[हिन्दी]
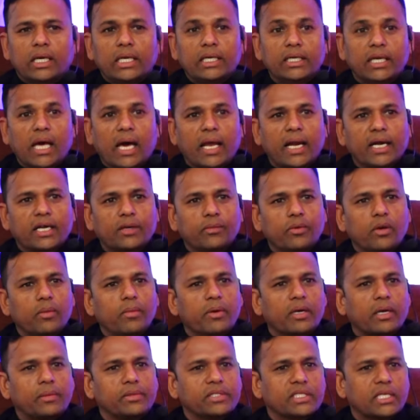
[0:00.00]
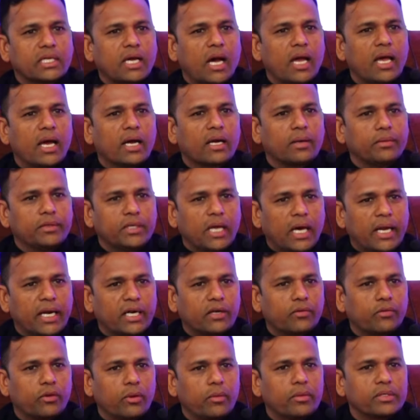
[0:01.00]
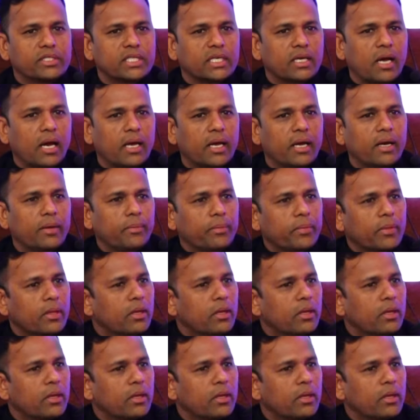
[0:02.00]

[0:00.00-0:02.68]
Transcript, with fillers: इनडायरेक्ट वे में कभी सिखाया कभी डायरेक्ट वे में सिखाया